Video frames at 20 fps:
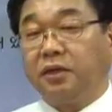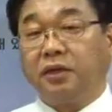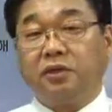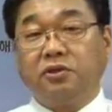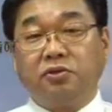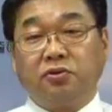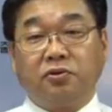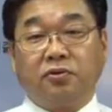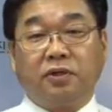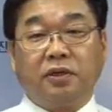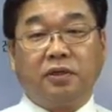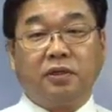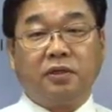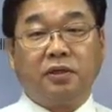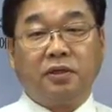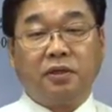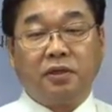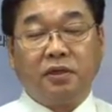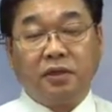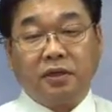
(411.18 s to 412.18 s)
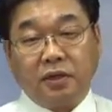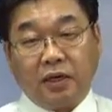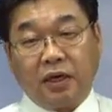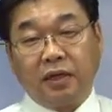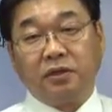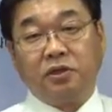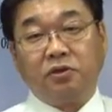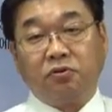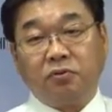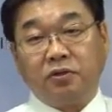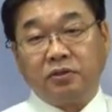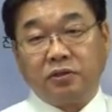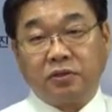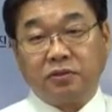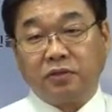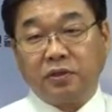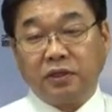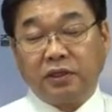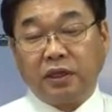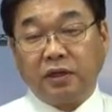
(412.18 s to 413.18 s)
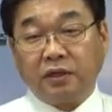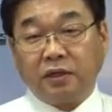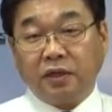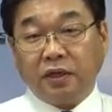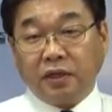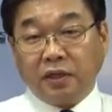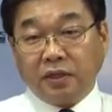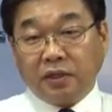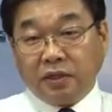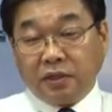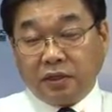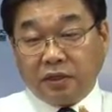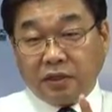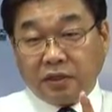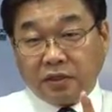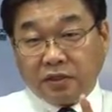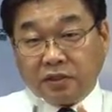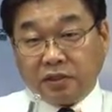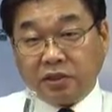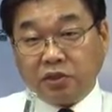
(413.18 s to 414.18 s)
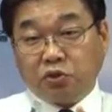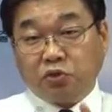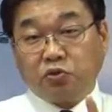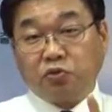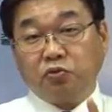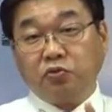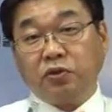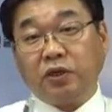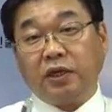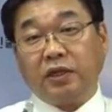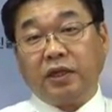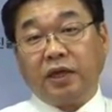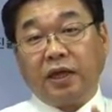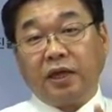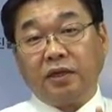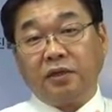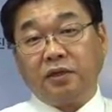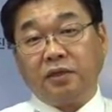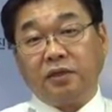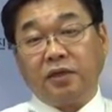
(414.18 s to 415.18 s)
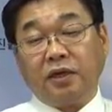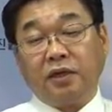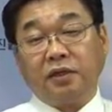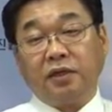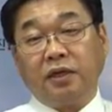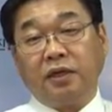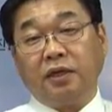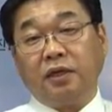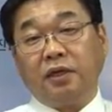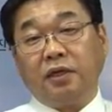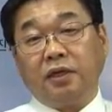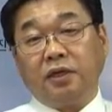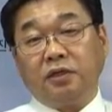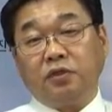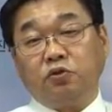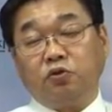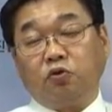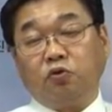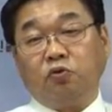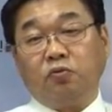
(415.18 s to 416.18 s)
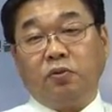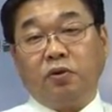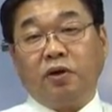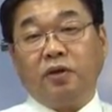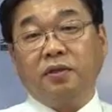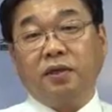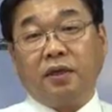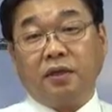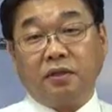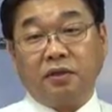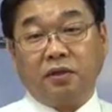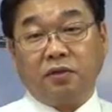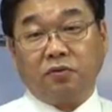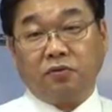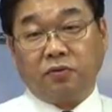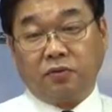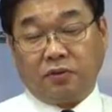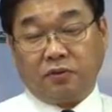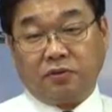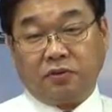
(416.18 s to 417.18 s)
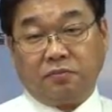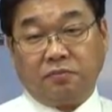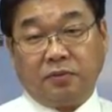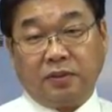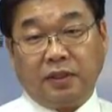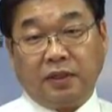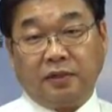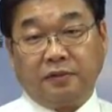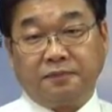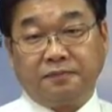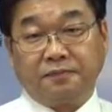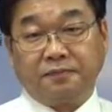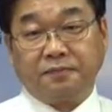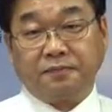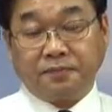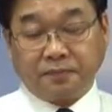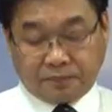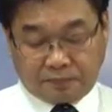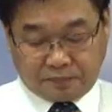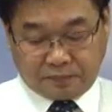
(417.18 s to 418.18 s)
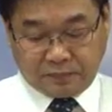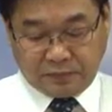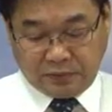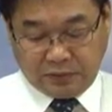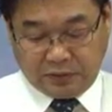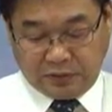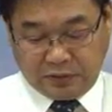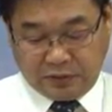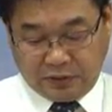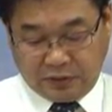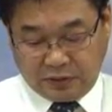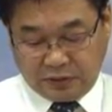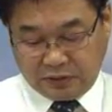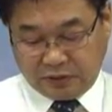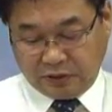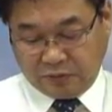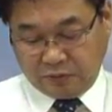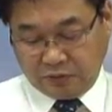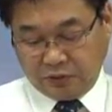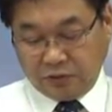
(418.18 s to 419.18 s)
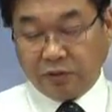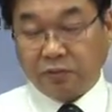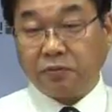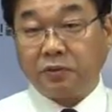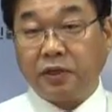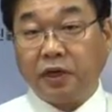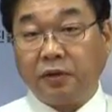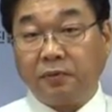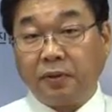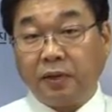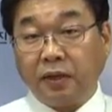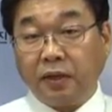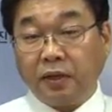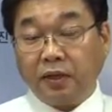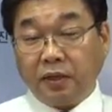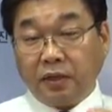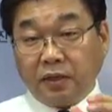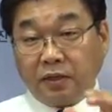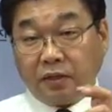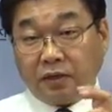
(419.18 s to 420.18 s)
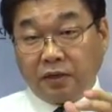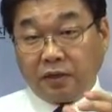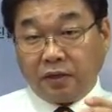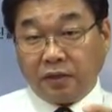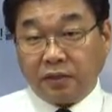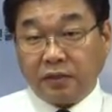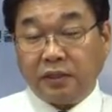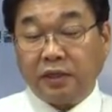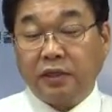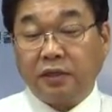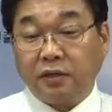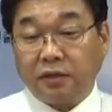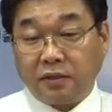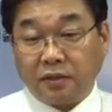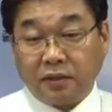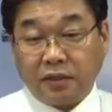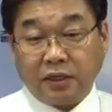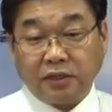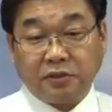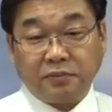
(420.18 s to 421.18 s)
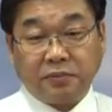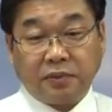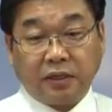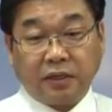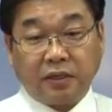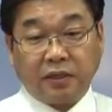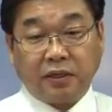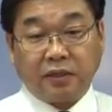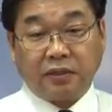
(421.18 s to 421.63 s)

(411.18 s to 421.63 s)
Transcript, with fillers: 다르게 적용을 하는 경우가 있어서 이때는 어, 지수에 대한 영향이 조금 어긋나는 경우도 있습니다. 음, 음. 그런 차원에서 여러분들이 아마 어, 이해를 하시면 될 것